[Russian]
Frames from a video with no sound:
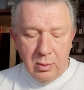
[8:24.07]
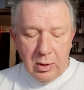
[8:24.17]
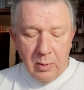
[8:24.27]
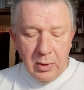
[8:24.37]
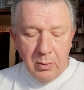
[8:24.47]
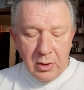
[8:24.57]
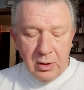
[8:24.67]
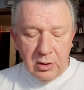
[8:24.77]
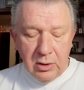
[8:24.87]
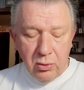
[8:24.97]
ко мне
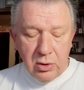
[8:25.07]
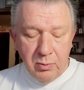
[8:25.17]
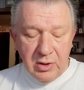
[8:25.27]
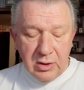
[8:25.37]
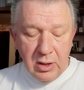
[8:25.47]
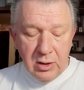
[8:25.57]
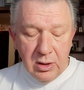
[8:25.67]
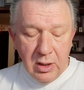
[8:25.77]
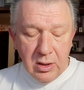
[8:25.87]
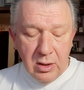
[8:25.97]
обратился тоже пациент,
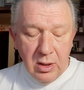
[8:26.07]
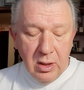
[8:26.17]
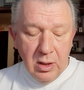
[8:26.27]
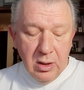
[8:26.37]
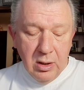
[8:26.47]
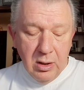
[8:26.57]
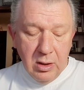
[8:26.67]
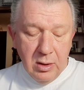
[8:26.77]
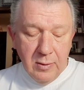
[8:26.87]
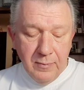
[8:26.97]
и я
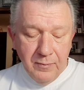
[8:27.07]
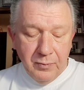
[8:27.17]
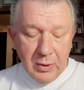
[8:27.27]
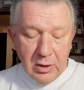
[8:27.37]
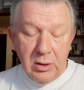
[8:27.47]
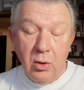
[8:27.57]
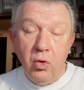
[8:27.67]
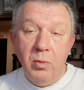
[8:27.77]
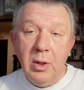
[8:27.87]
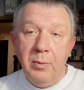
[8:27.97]
э,
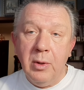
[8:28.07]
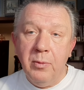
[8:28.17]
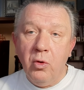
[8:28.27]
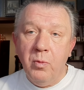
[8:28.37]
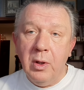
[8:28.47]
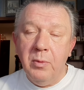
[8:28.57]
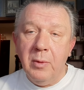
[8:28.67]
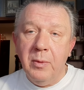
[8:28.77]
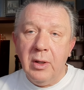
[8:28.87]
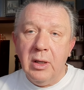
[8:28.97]
знакомый, я покупал
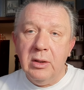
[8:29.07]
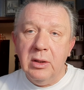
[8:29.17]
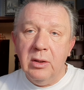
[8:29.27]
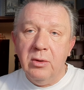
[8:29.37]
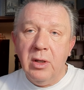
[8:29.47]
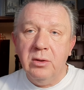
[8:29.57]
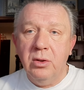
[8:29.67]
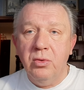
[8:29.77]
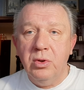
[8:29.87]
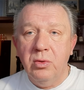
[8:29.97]
препарат и как-то
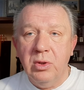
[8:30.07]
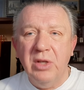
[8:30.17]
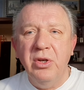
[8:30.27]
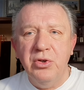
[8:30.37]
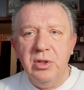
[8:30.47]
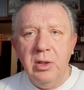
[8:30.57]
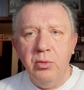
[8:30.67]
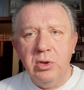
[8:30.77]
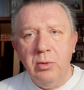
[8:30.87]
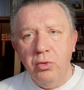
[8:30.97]
тоже, вот отечественный,
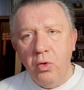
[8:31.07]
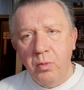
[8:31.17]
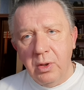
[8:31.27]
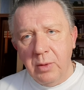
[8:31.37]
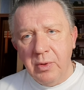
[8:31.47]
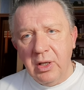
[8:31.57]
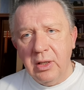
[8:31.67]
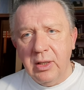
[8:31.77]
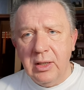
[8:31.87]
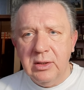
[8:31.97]
потому что у него была
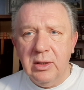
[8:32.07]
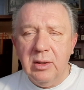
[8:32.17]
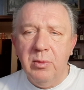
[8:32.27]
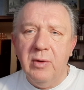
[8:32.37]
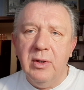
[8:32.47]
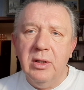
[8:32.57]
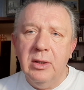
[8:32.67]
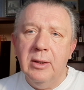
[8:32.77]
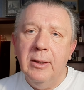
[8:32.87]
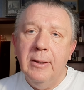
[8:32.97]
пролонгация, там не
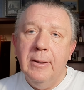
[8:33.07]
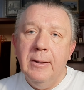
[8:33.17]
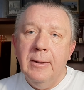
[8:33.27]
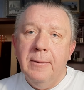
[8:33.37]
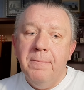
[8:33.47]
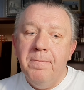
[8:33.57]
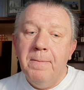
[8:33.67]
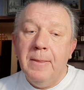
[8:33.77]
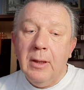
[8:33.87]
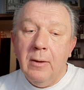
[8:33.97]
хватило.
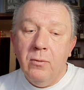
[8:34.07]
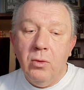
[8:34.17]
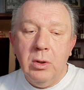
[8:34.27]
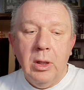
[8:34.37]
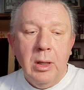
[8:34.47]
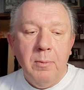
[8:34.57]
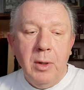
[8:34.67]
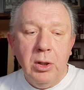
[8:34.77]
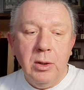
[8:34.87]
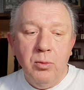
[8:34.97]
Вот,
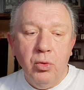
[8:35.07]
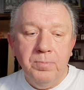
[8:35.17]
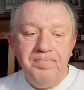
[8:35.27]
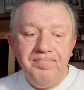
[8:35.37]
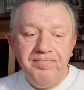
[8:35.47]
поэтому,